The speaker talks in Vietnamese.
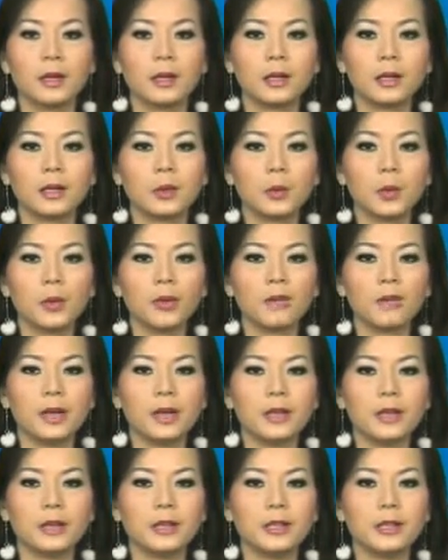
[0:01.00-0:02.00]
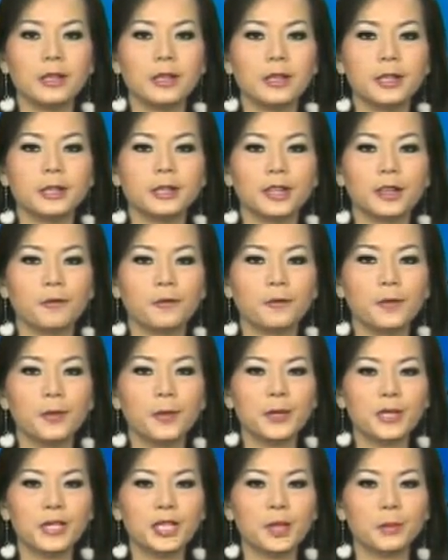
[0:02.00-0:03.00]
Kính thưa quý vị, người dân thành phố
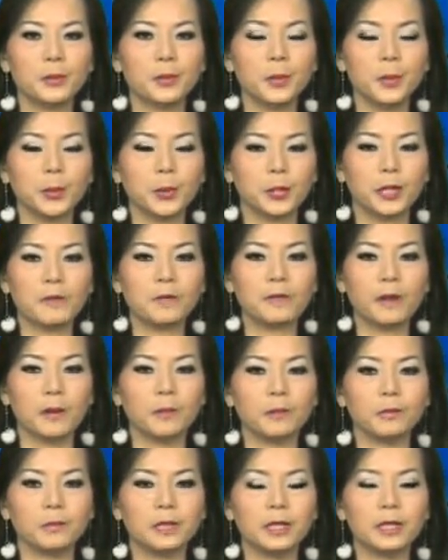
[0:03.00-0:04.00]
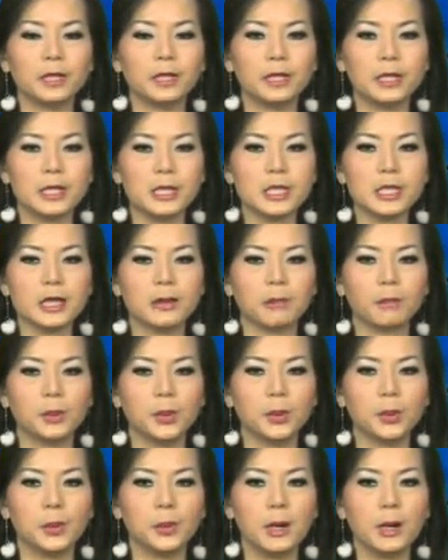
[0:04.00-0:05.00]
Istanbul thất vọng tin từ Istanbul.
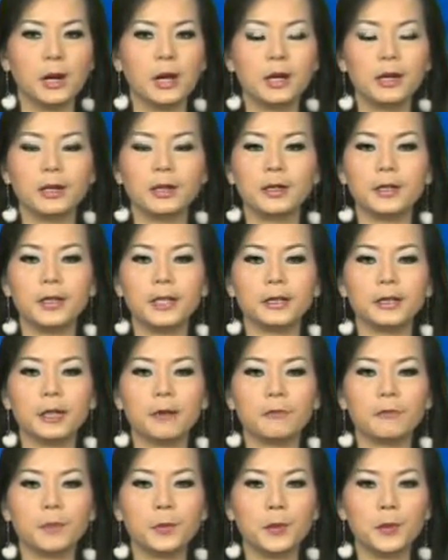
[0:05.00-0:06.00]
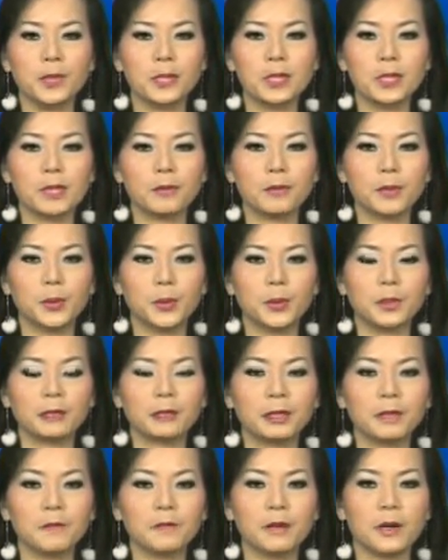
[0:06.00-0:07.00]
Người dân thành phố Istanbul đã thất
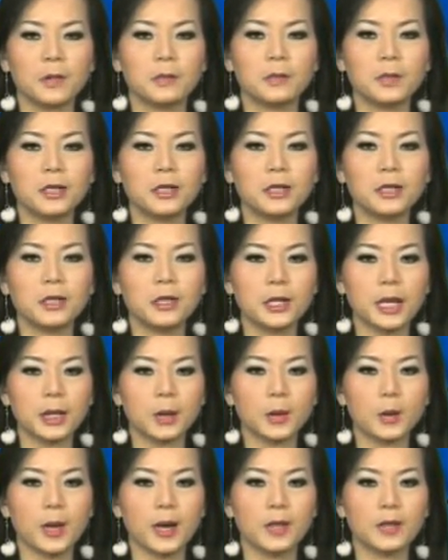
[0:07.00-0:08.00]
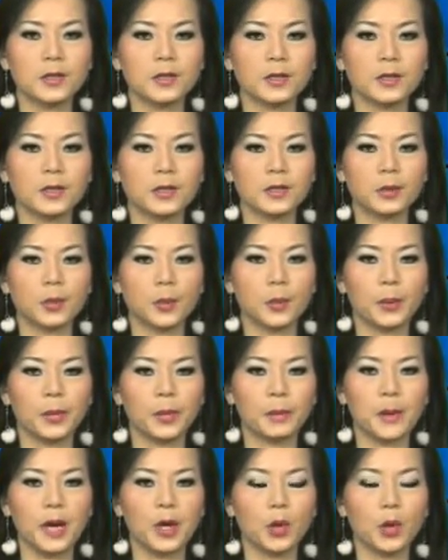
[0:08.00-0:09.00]
vọng trước kết quả chọn lựa của Ủy ban
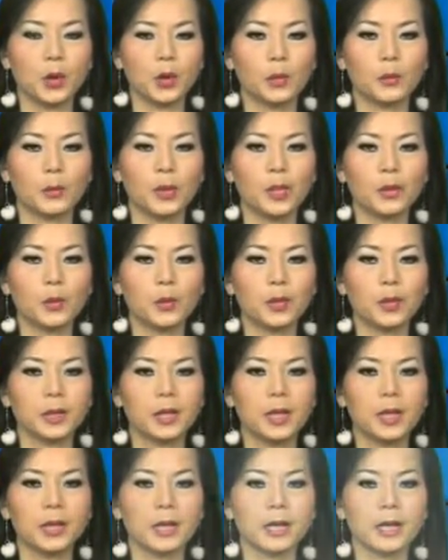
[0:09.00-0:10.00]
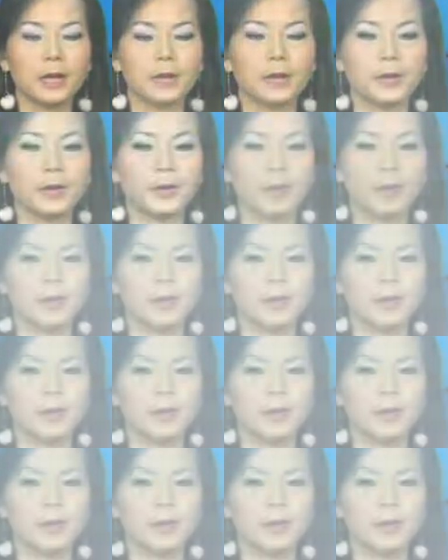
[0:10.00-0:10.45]
Olympic Quốc tế hay được gọi